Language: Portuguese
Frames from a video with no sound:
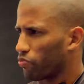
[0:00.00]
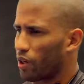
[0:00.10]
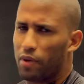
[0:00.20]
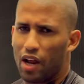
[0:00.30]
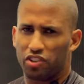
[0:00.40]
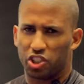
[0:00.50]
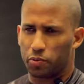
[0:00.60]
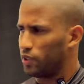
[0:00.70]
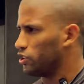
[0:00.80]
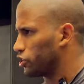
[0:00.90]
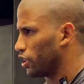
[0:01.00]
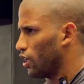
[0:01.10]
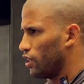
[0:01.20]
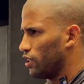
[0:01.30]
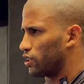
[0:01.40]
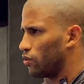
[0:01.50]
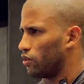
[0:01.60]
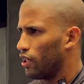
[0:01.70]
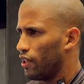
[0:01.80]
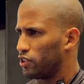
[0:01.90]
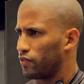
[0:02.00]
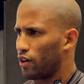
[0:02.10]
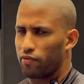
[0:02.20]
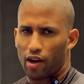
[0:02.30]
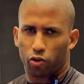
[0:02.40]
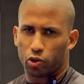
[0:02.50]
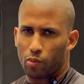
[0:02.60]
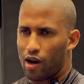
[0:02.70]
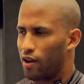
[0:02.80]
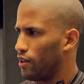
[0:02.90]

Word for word: breves sprints, então a gente vai, vai acostumar.